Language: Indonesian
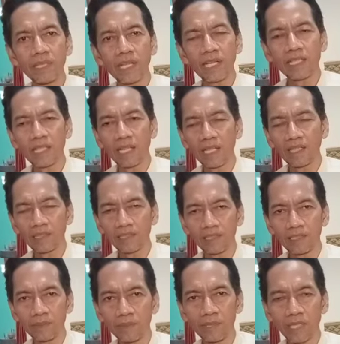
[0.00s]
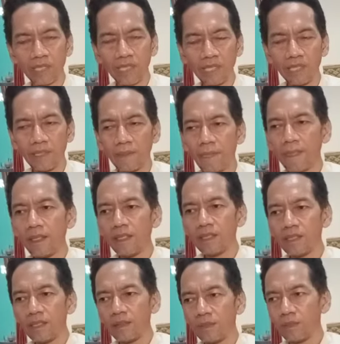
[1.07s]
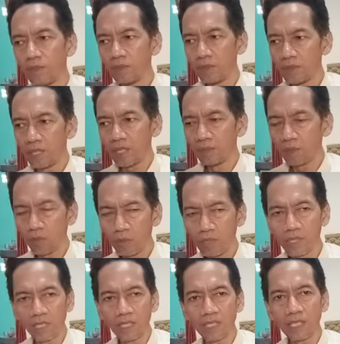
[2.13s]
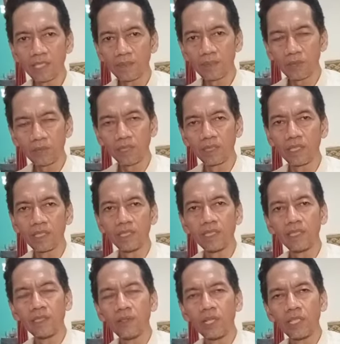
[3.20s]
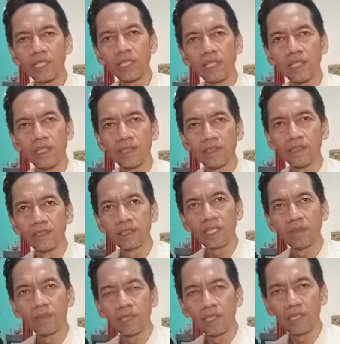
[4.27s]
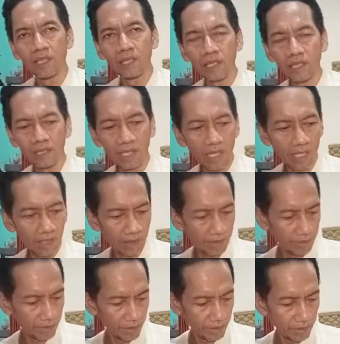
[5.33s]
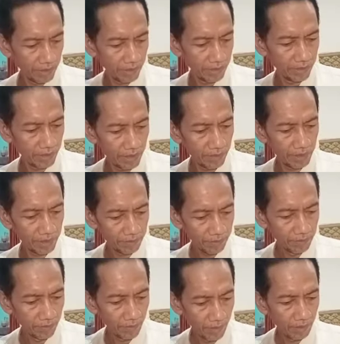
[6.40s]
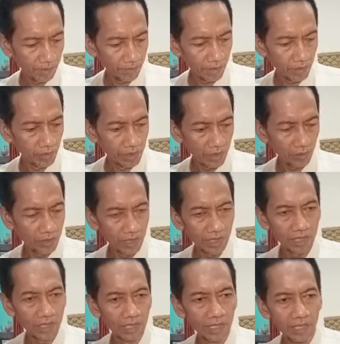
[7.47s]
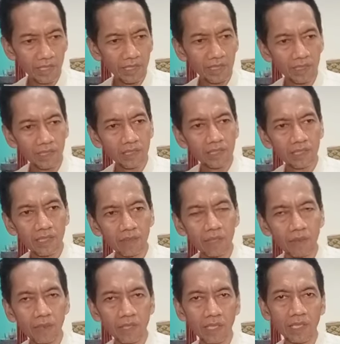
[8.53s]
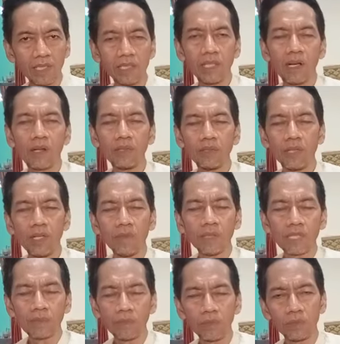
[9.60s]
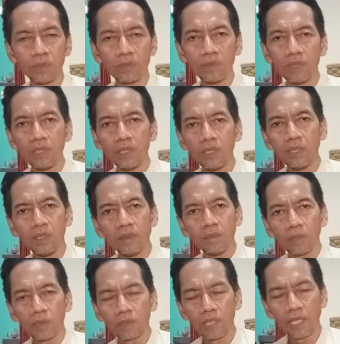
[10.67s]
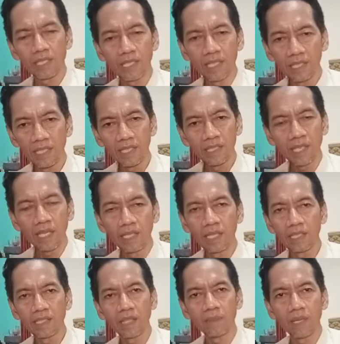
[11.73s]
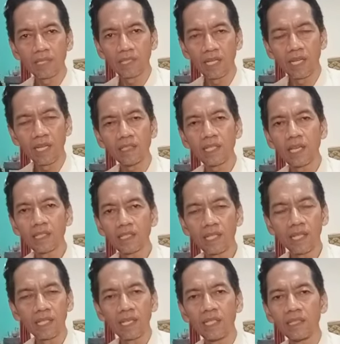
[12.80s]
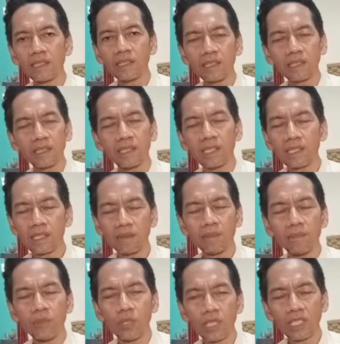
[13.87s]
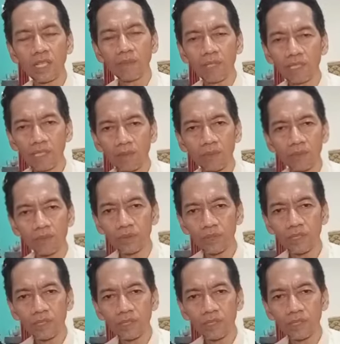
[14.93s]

penyakitnya misalnya ini saya ketur misalnya saya ketur ya. jadi doanya gini sambil kita mau apa namanya mengunyur-unyur ini sambil baca ini ya Allah meskipun perut saya sakit saya kerasa pasrah saya serahkan kesembuhannya padamu